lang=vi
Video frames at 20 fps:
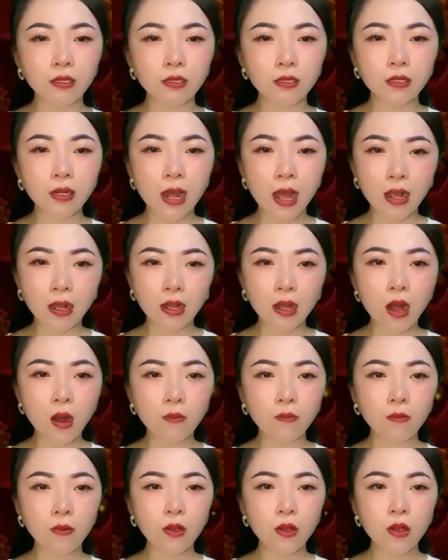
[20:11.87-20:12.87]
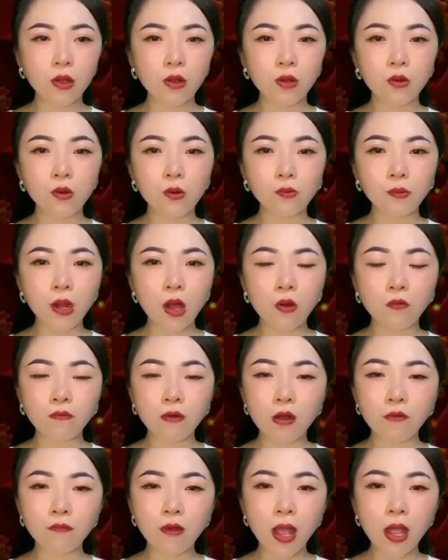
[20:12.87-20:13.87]
như đang khóc, gục đầu
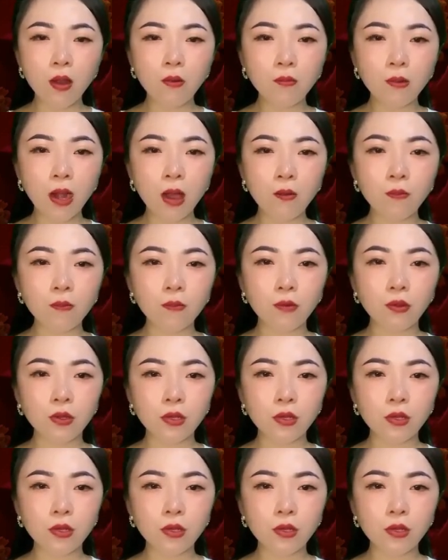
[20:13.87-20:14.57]
vào vai ông Long.